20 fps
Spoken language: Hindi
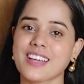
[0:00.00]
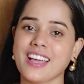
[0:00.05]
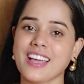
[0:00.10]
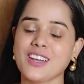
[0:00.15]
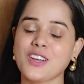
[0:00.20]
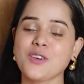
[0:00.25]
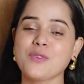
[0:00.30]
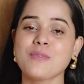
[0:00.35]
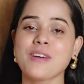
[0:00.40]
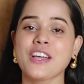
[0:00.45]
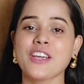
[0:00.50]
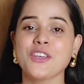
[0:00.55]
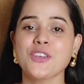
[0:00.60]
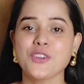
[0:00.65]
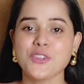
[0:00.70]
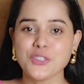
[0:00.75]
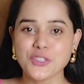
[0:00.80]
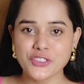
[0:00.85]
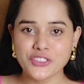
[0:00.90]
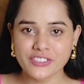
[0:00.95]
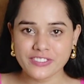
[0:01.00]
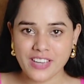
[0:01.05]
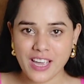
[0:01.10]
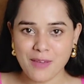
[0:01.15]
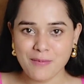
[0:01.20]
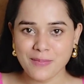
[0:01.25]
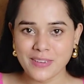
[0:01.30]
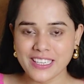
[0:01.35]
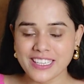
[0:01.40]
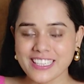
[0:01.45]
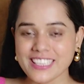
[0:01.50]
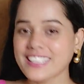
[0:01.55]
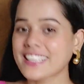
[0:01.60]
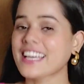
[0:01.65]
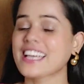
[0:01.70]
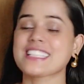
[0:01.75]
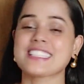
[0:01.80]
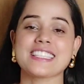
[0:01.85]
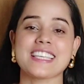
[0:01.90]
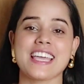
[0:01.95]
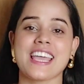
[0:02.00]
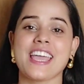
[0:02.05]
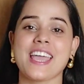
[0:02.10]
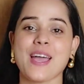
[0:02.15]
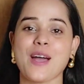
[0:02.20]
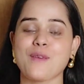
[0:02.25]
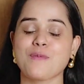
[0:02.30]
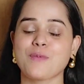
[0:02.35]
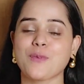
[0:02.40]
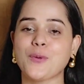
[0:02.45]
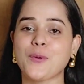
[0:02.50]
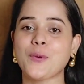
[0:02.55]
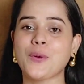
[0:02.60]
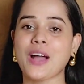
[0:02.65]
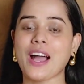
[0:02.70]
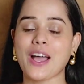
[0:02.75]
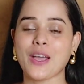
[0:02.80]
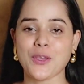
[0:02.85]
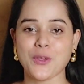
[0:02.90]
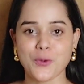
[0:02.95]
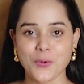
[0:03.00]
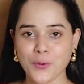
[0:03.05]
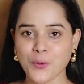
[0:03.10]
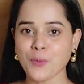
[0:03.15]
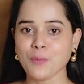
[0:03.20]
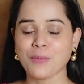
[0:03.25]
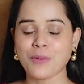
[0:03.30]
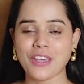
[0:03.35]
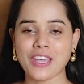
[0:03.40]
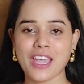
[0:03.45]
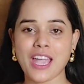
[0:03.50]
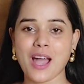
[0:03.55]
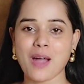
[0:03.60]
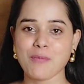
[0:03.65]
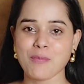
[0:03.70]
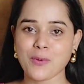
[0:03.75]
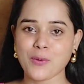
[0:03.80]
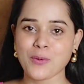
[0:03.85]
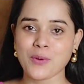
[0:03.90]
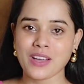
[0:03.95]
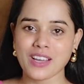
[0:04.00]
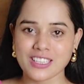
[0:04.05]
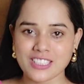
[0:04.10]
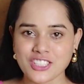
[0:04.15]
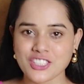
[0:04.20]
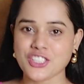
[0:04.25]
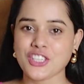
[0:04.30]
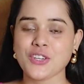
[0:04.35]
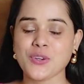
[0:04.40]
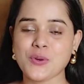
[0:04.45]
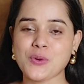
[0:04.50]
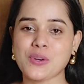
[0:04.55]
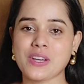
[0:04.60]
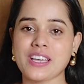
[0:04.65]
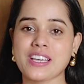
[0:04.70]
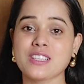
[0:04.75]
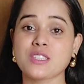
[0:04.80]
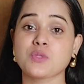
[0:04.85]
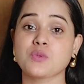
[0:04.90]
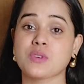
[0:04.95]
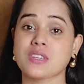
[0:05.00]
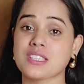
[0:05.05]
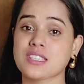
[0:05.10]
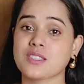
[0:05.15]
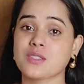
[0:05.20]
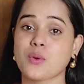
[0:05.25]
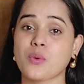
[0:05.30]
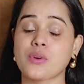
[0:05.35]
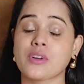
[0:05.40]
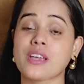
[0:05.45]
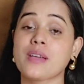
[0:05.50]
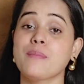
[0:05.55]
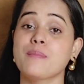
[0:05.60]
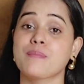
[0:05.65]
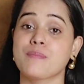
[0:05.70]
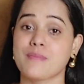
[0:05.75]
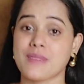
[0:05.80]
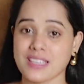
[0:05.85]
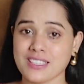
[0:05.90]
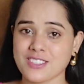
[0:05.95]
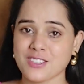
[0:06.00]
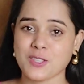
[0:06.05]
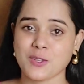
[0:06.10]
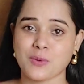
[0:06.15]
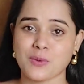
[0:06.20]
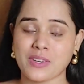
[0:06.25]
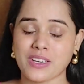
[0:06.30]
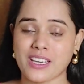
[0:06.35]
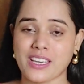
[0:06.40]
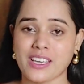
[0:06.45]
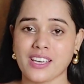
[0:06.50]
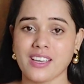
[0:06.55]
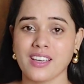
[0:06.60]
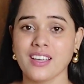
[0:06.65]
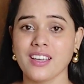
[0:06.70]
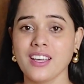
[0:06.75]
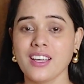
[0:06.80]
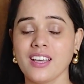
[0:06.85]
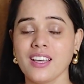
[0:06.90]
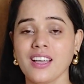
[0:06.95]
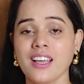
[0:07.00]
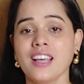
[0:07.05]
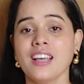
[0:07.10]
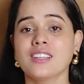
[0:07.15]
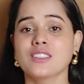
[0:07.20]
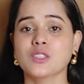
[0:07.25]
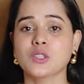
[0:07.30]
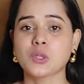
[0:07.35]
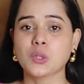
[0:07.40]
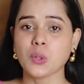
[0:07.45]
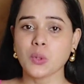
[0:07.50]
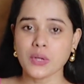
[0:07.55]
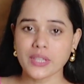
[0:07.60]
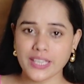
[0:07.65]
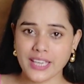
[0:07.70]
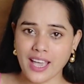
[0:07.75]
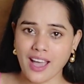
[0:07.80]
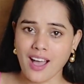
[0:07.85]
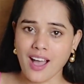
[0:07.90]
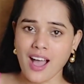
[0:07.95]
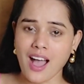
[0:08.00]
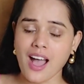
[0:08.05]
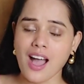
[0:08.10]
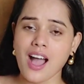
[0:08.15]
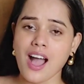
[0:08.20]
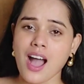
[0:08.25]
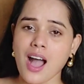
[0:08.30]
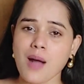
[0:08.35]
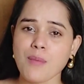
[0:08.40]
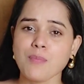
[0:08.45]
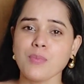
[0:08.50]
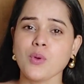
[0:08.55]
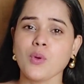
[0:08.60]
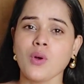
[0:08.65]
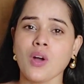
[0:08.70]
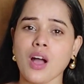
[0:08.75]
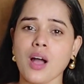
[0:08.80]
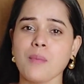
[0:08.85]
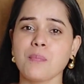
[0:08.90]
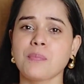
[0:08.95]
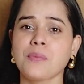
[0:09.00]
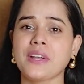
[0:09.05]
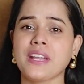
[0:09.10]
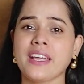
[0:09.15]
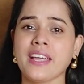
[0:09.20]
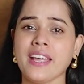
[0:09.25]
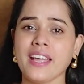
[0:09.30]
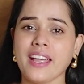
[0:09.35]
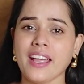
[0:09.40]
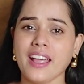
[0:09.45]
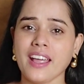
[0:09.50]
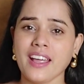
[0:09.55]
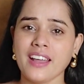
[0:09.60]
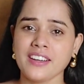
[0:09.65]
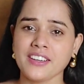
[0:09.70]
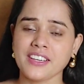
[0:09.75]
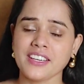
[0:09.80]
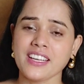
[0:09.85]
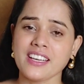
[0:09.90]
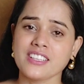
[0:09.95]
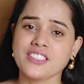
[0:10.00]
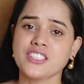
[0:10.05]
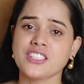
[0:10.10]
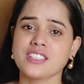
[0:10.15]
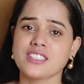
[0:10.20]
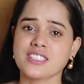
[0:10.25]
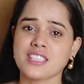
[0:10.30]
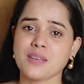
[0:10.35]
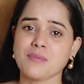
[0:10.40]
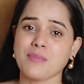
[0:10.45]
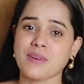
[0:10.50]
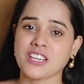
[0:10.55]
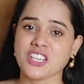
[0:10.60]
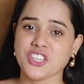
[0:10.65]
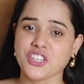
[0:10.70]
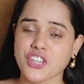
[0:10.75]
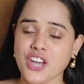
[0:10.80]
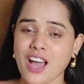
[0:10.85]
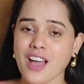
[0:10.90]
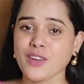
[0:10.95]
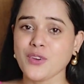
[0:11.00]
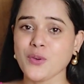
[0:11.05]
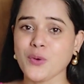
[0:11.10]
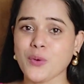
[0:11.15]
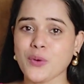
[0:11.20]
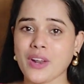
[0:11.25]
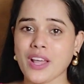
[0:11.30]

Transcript: हेलो माय यूट्यूब फैमिली कैसे हैं आप लोग आई होप कि आप लोग अच्छे होंगे स्वस्थ होंगे मस्त होंगे तो क्या आप लोग अपने एंटी एजिंग से परेशान हो